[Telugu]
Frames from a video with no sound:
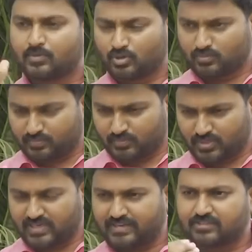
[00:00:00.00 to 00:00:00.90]
ఇప్పుడు
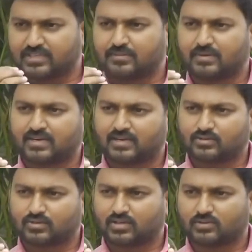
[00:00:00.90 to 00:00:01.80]
మొన్న రేవంత్ రెడ్డి
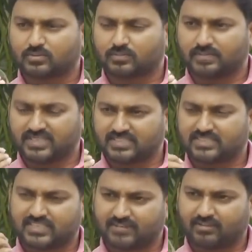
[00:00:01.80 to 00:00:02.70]
మాట్లాడుతున్నారు
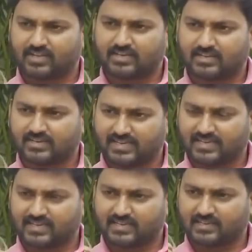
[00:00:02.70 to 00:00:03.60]
పీసీసీ ఎవరైనా
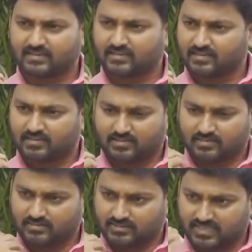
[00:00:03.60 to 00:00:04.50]
నేనైనా
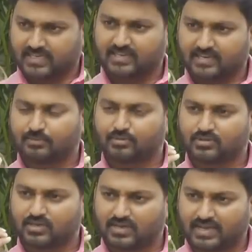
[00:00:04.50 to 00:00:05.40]
సరే
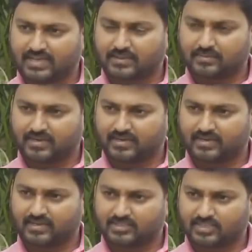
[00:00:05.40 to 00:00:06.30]
రేపొద్దున హైకమాండ్
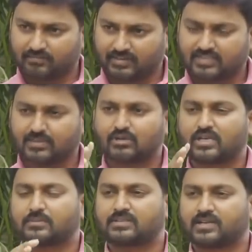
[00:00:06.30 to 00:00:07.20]
నిర్ణయించిన వ్యక్తే
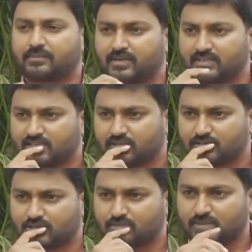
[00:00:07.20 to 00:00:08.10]
ముఖ్యమంత్రి అభ్యర్థిగా
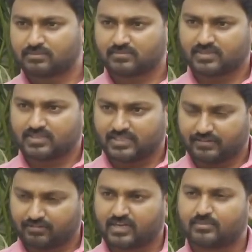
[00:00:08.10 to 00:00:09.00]
ఉంటాడు మనం
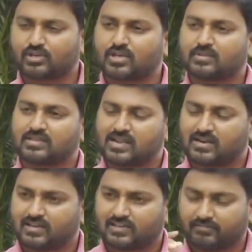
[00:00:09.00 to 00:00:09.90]
ఎవరిని ముఖ్యమంత్రి
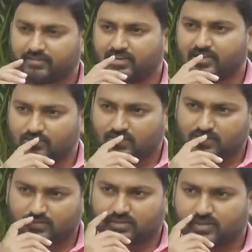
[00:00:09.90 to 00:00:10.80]
అనడానికి వీల్లేదు అని
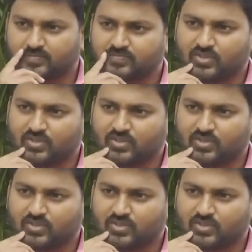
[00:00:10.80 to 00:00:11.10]
అంటున్నారు అసలు